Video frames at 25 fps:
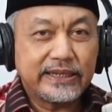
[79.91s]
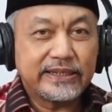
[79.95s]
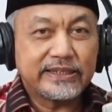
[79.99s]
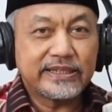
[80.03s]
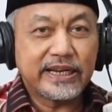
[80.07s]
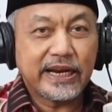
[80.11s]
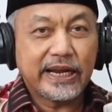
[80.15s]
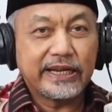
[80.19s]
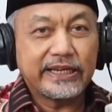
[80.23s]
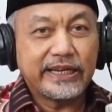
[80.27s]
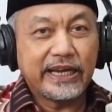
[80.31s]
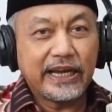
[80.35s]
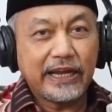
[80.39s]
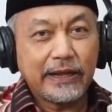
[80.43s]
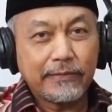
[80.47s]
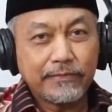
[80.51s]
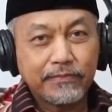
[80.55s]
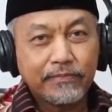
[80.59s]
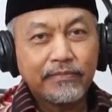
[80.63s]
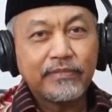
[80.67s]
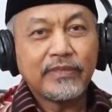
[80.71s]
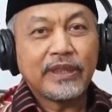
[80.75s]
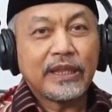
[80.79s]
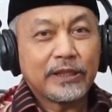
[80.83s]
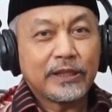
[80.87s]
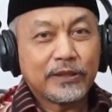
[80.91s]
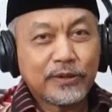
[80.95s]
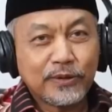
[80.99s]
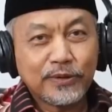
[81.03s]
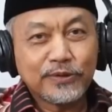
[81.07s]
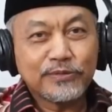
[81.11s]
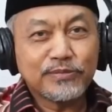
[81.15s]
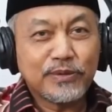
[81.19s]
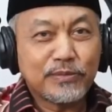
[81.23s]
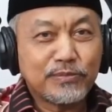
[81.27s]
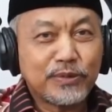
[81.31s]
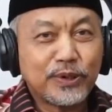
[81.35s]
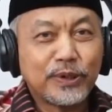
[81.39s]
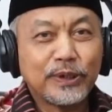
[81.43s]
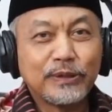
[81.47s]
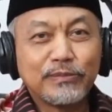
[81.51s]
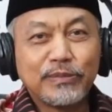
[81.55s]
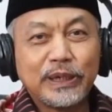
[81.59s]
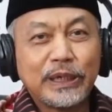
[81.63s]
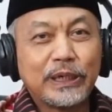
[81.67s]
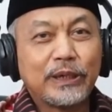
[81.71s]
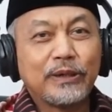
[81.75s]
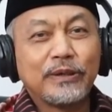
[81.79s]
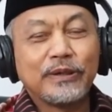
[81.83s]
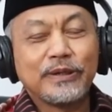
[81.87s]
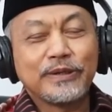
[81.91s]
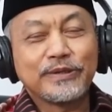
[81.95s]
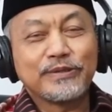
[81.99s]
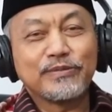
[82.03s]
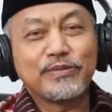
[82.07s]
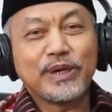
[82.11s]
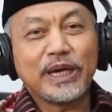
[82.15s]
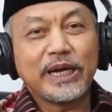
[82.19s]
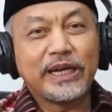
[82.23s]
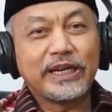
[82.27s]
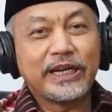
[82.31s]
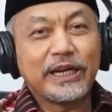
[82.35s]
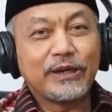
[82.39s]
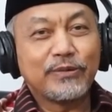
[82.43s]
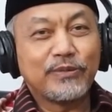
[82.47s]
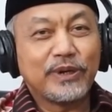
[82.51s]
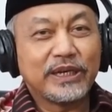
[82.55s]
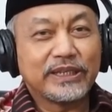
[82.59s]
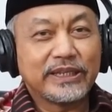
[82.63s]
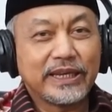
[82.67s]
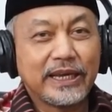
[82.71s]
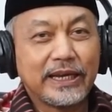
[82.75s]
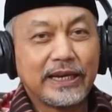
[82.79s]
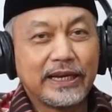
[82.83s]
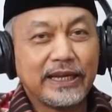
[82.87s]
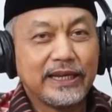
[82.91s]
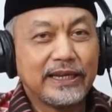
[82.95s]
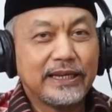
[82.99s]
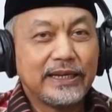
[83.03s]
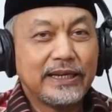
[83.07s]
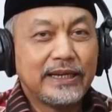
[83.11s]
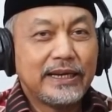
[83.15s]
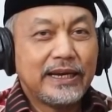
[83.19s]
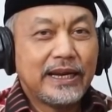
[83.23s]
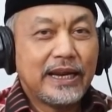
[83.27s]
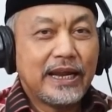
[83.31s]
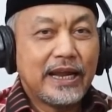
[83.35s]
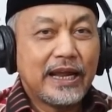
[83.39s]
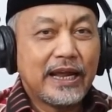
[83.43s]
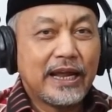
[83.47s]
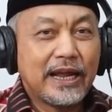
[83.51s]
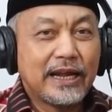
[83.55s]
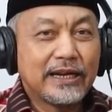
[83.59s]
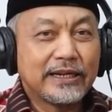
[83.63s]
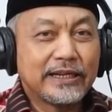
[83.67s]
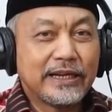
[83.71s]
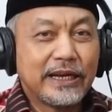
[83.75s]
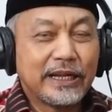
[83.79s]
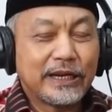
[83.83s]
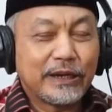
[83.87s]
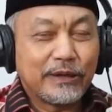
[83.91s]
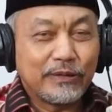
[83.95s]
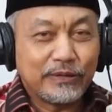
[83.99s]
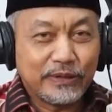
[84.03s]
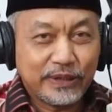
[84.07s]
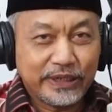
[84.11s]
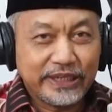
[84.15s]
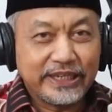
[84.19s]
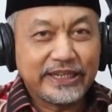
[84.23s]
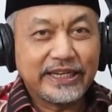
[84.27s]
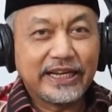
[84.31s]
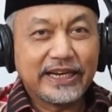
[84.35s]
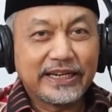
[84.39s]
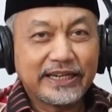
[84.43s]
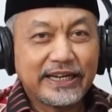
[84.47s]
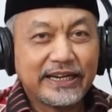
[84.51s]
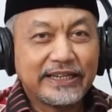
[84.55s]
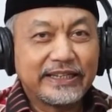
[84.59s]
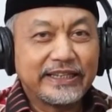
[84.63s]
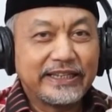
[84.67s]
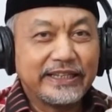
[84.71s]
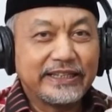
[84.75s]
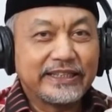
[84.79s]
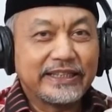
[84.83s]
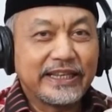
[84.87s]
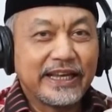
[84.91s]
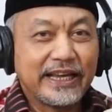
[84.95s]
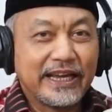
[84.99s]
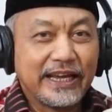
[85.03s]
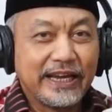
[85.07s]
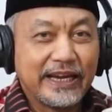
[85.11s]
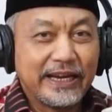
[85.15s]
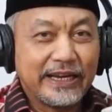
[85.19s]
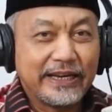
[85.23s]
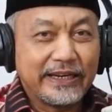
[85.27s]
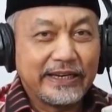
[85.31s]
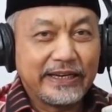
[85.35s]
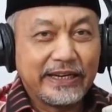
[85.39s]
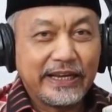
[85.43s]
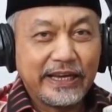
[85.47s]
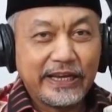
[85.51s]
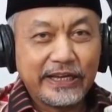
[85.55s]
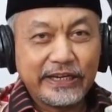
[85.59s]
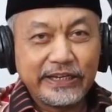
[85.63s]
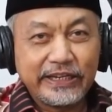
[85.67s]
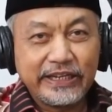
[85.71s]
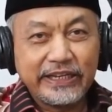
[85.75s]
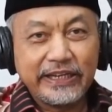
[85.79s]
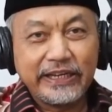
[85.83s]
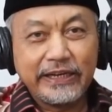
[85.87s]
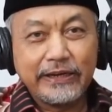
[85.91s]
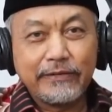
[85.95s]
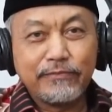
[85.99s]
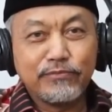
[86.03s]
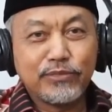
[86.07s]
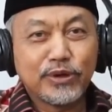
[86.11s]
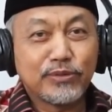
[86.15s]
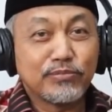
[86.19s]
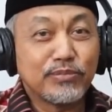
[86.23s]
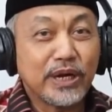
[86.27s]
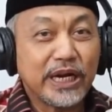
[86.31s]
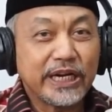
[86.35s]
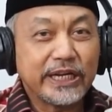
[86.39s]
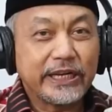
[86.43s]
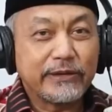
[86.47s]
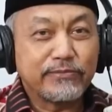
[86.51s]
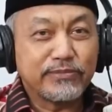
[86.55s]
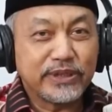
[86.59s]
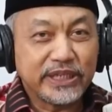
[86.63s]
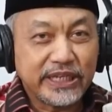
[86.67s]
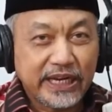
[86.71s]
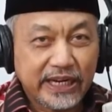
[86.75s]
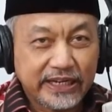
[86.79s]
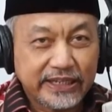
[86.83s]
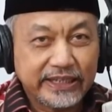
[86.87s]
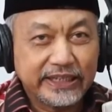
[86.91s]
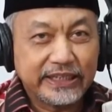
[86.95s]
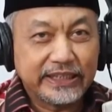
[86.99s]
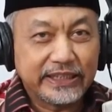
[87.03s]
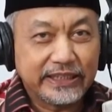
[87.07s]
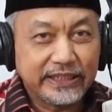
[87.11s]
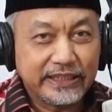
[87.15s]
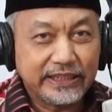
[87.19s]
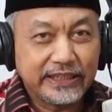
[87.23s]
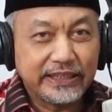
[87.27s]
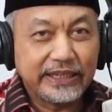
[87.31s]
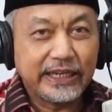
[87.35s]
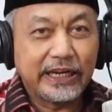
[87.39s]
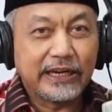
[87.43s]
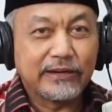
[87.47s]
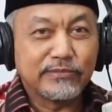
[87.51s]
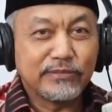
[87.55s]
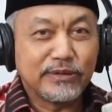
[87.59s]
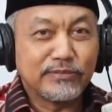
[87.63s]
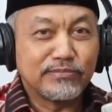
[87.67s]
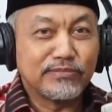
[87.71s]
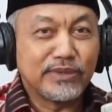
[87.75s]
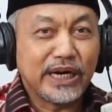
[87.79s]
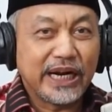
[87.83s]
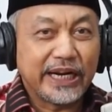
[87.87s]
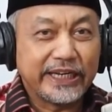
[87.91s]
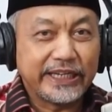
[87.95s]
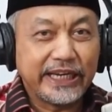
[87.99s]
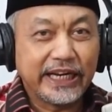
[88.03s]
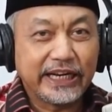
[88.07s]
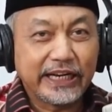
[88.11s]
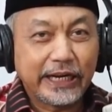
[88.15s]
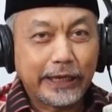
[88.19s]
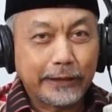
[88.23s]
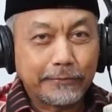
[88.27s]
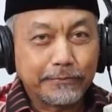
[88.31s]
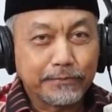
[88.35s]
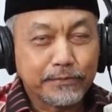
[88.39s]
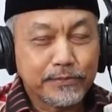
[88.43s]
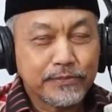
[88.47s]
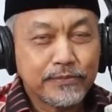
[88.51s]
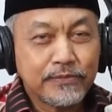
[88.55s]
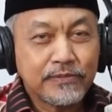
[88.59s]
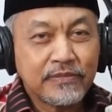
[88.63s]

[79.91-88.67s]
seraya terus memohon pada Allah Subhanahu wa taala agar Allah hindarkan kita dari berbagai penyakit yang membahayakan.